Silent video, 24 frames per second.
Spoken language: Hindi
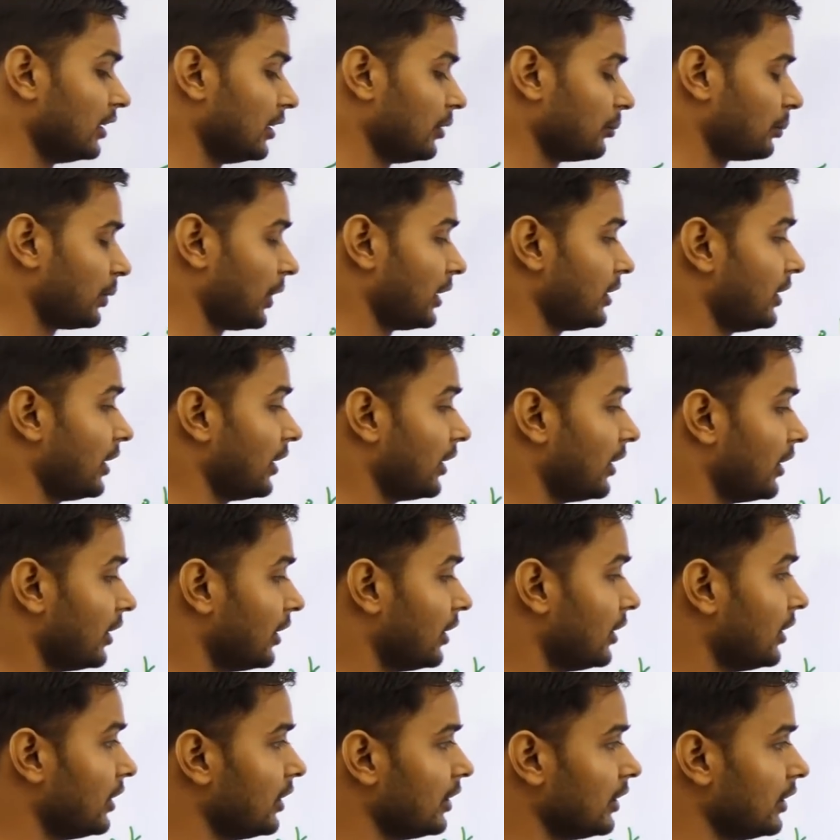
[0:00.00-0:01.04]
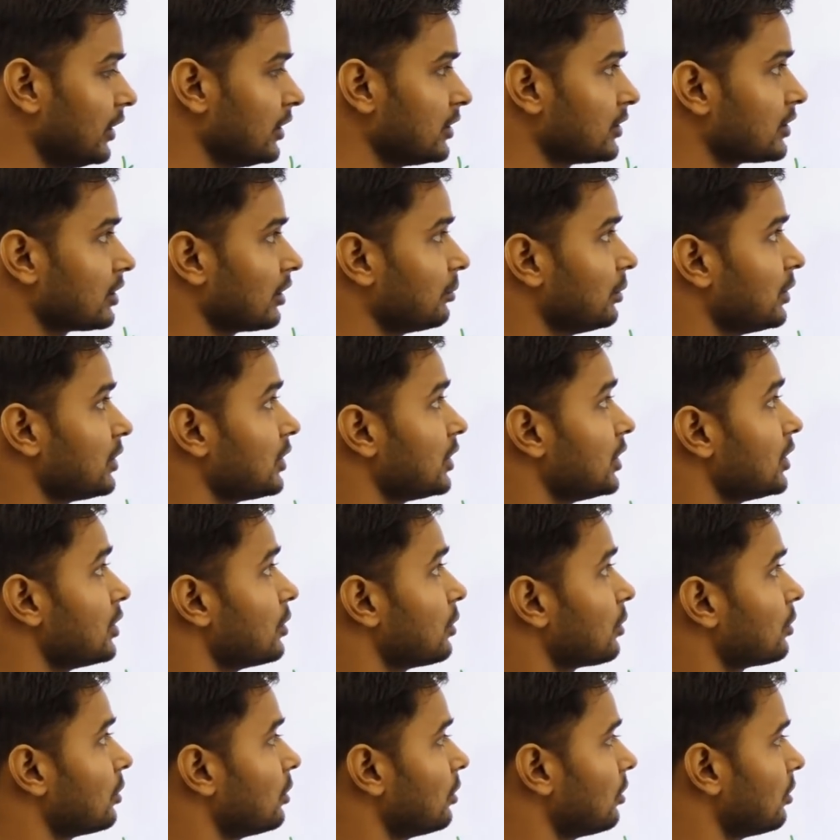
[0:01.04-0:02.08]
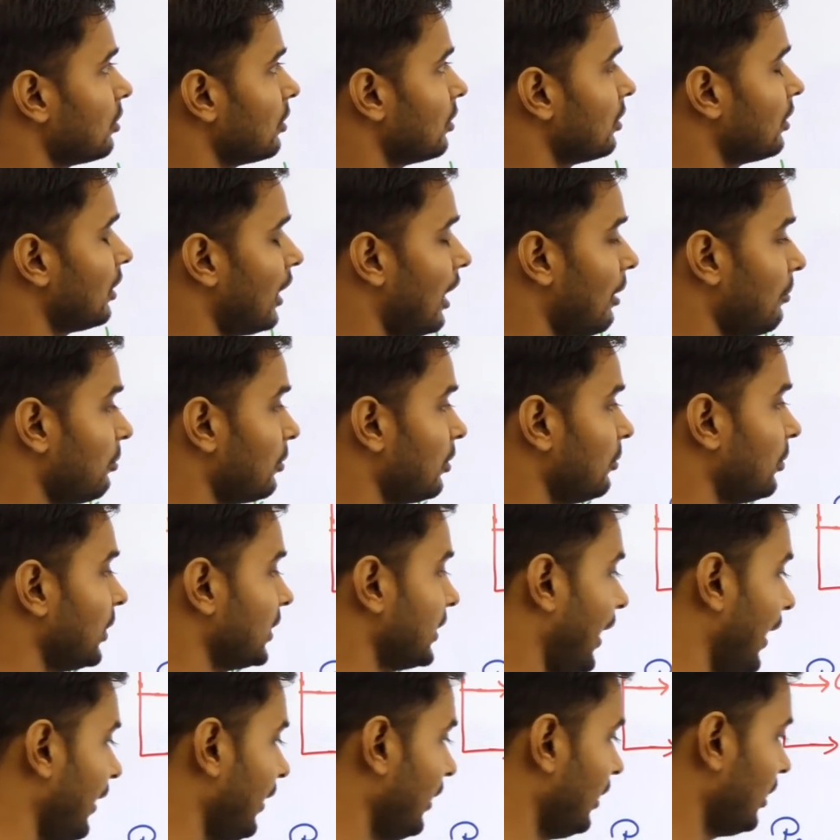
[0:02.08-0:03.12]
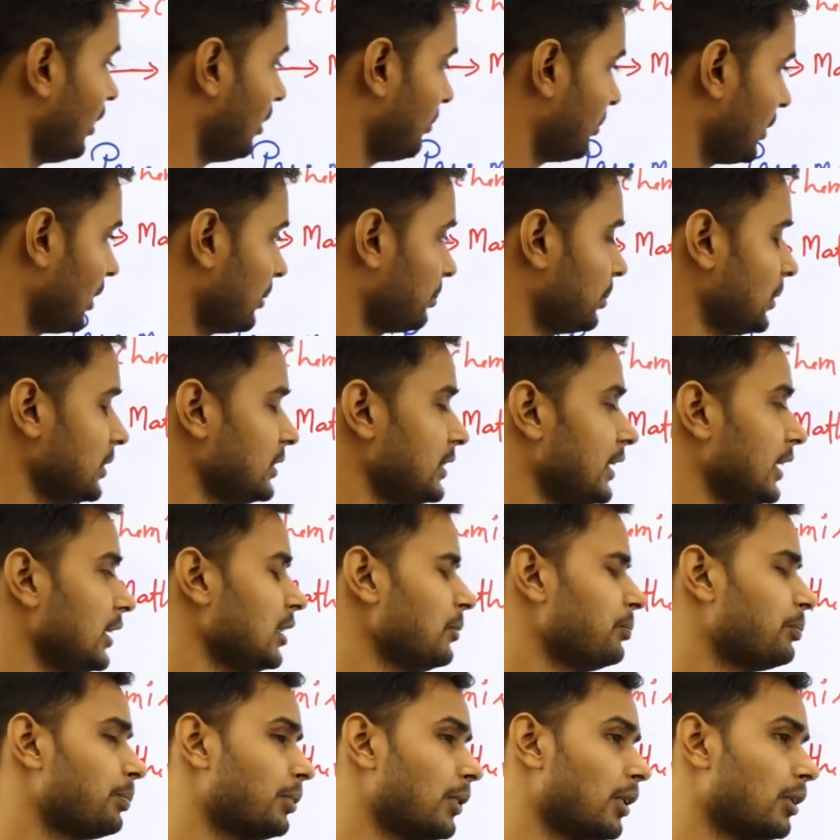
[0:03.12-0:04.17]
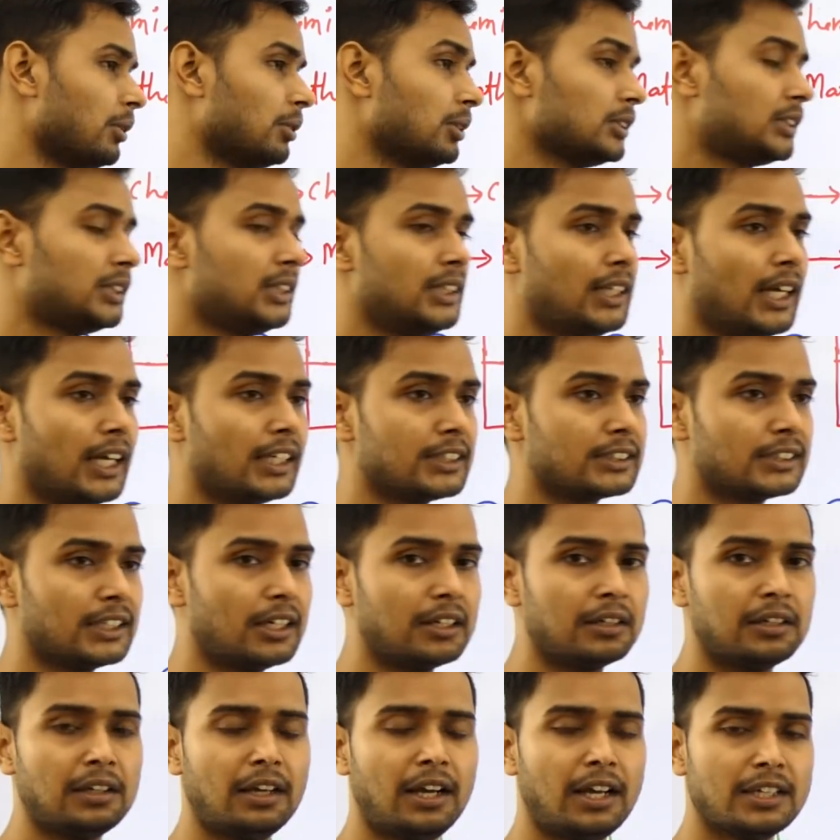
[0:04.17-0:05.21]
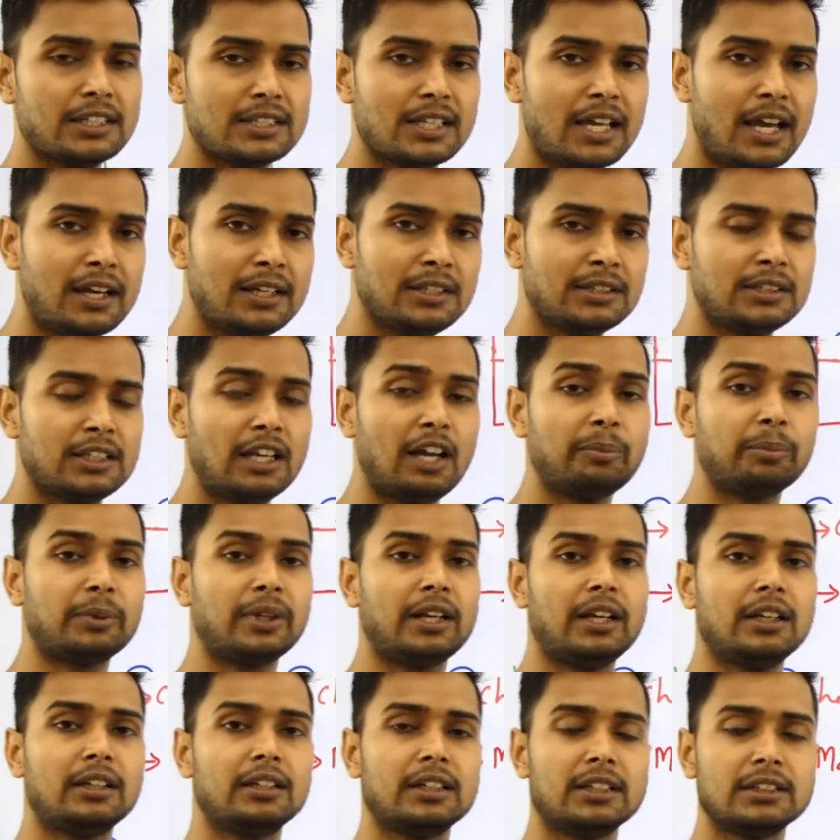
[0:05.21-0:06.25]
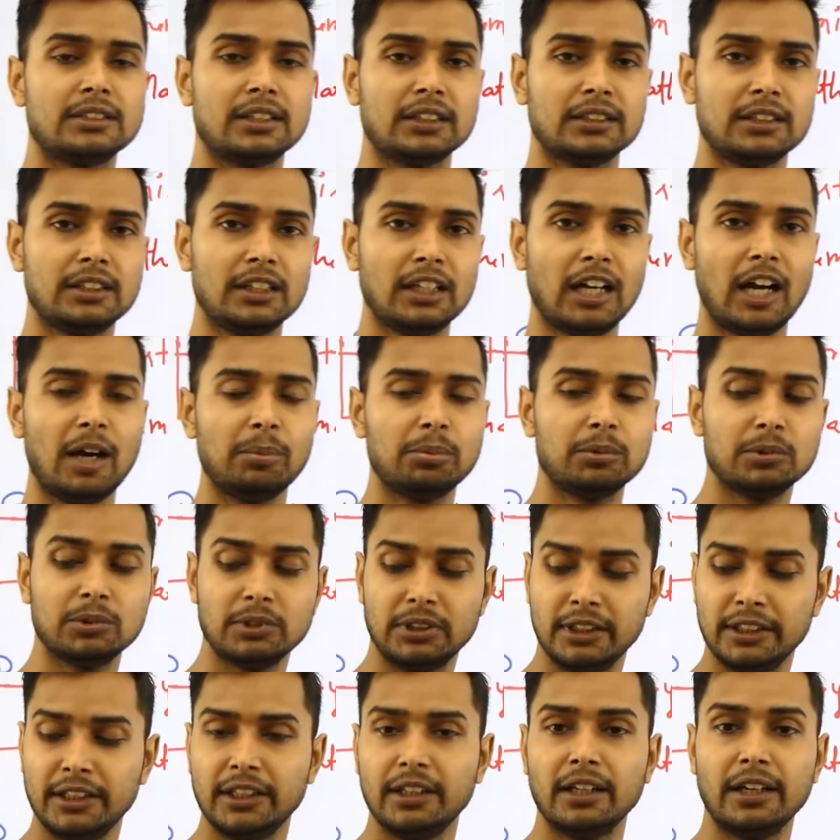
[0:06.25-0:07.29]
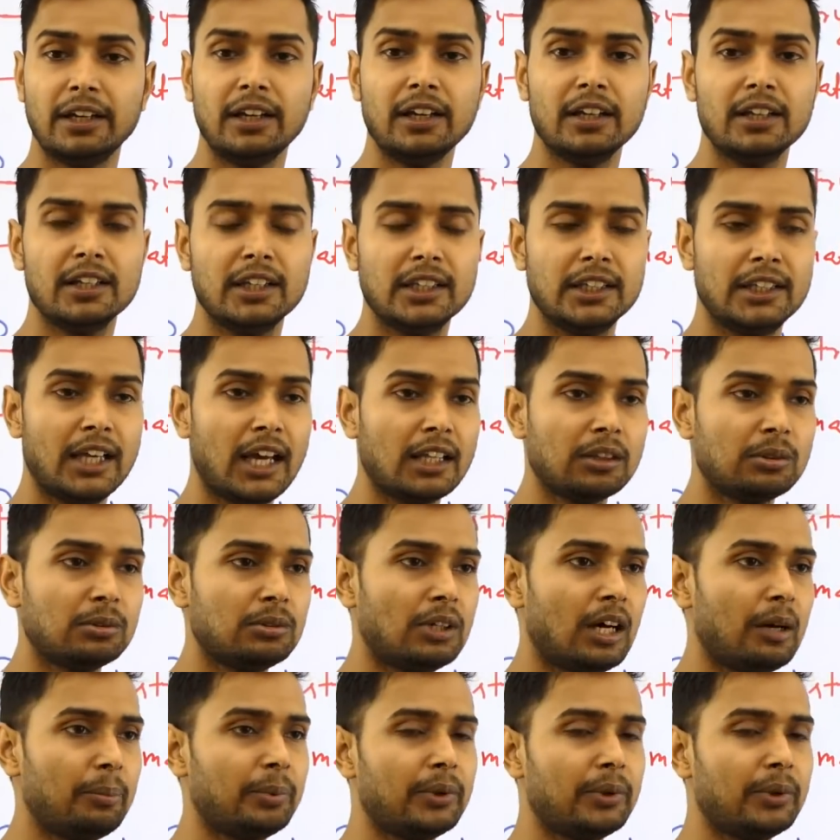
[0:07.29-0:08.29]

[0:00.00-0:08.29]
पढ़िए इन सभी चीजों को आपको बताने का पर्पज ये कि बहुत ही आसान है आसानी से आप क्रैक कर सकते हैं आपको नीड है या तो आप